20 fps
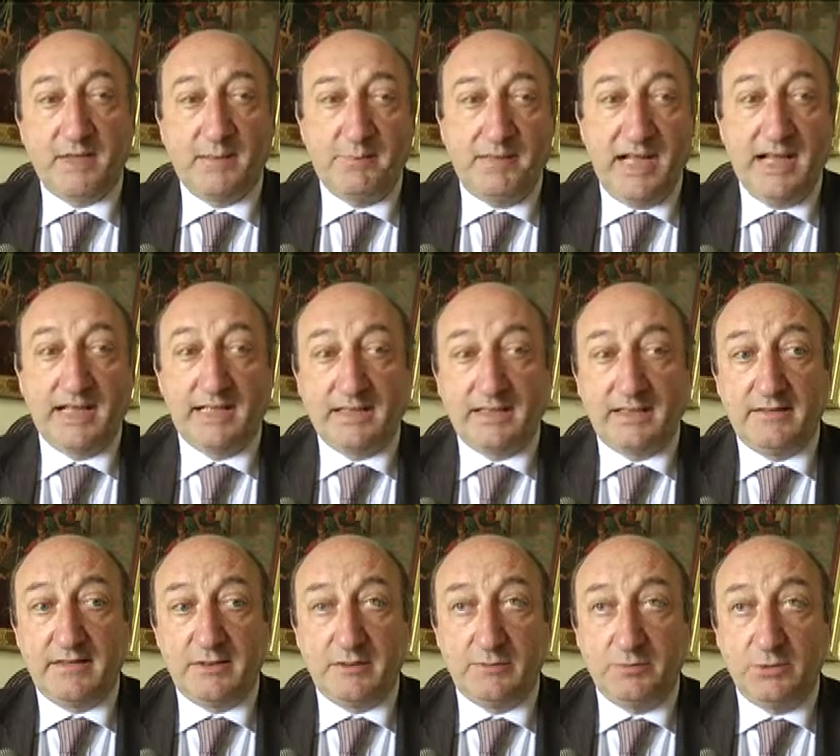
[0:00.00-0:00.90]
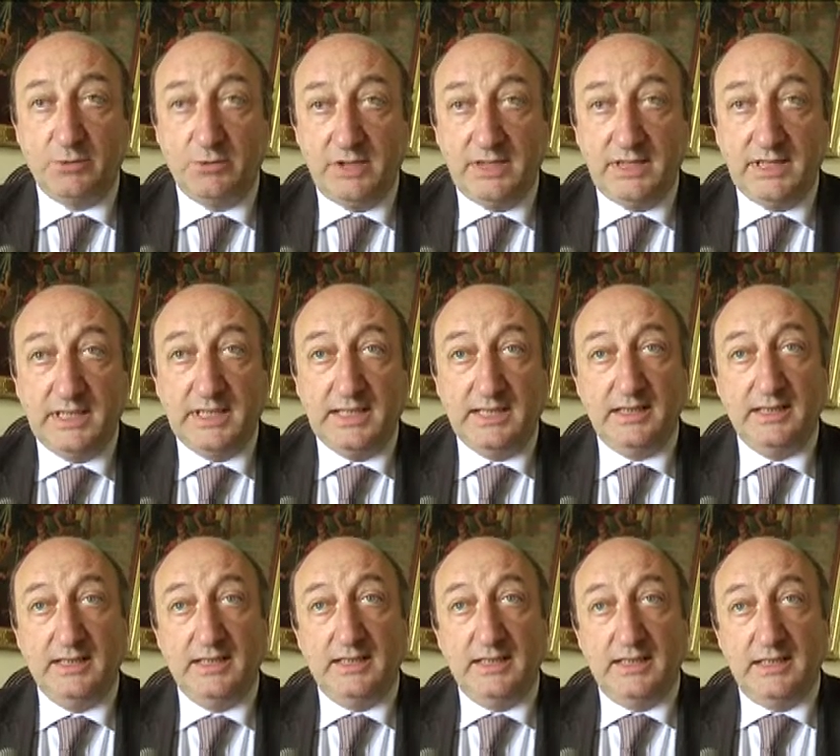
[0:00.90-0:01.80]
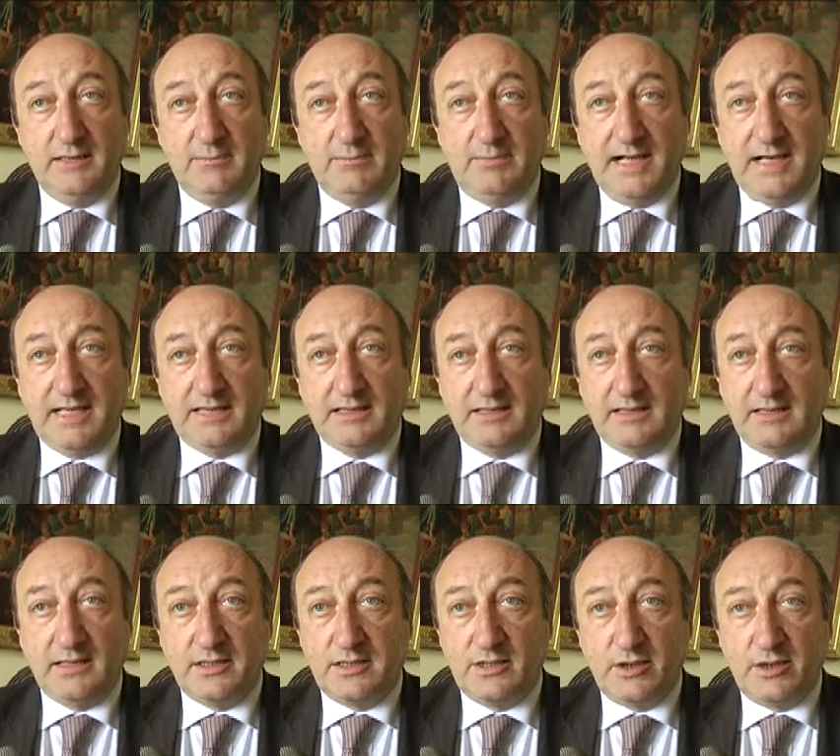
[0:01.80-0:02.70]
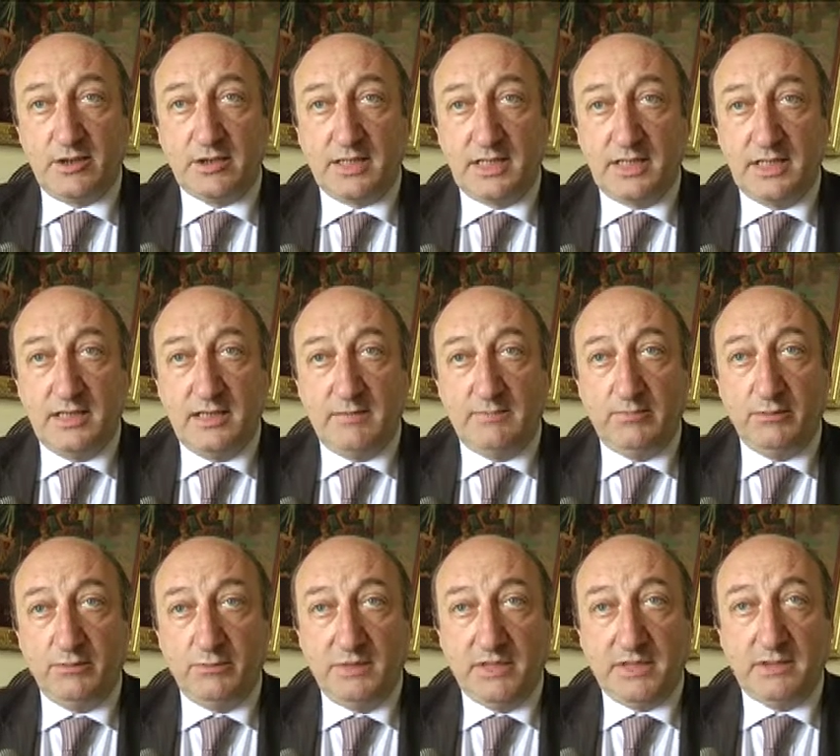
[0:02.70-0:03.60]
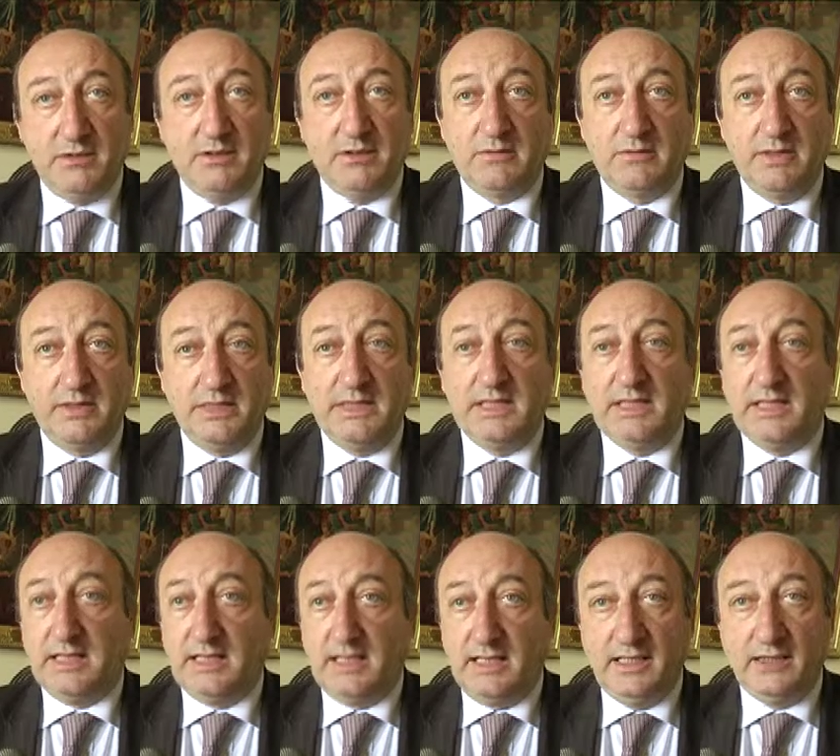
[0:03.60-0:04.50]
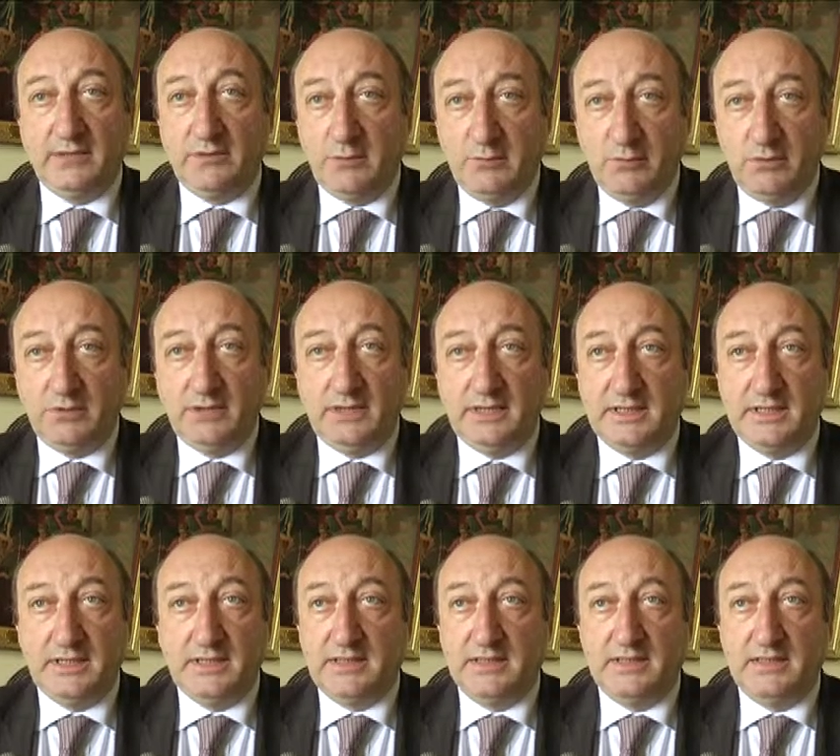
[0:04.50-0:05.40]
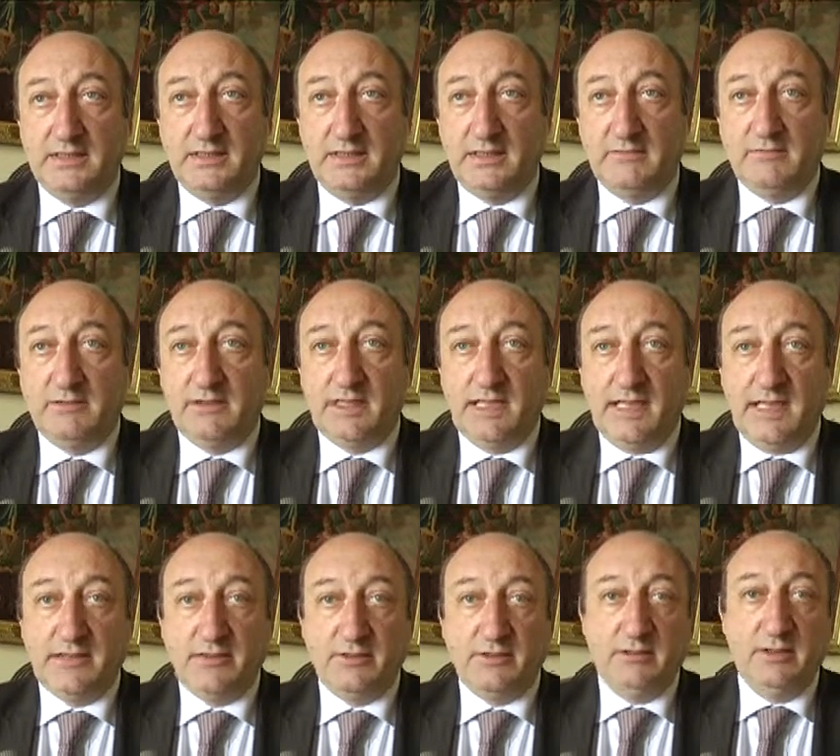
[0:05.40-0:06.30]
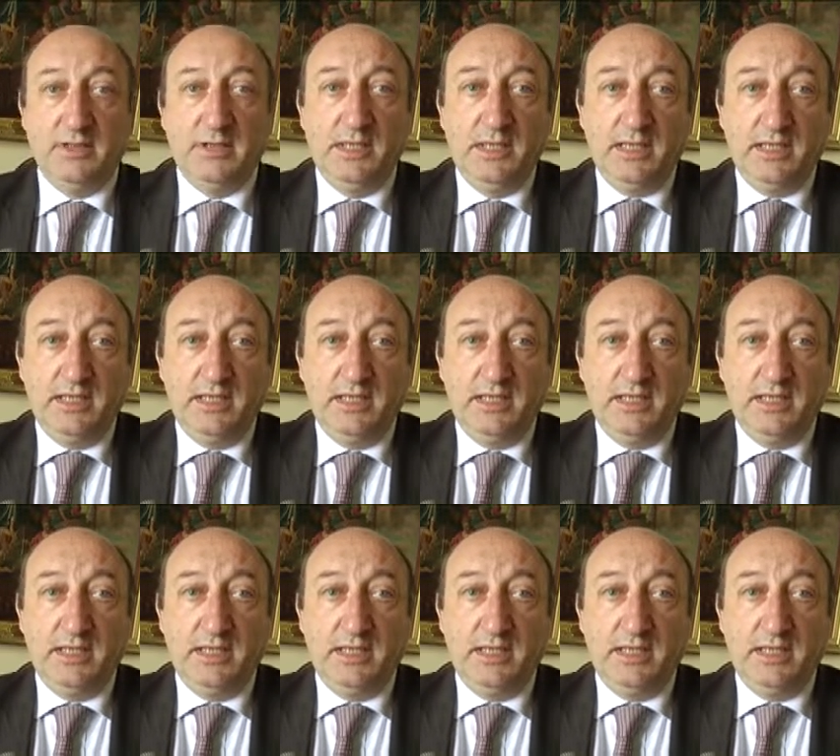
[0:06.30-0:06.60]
ma anche attraverso più linee parte di risorse al pubblico e quindi ai comuni in quel caso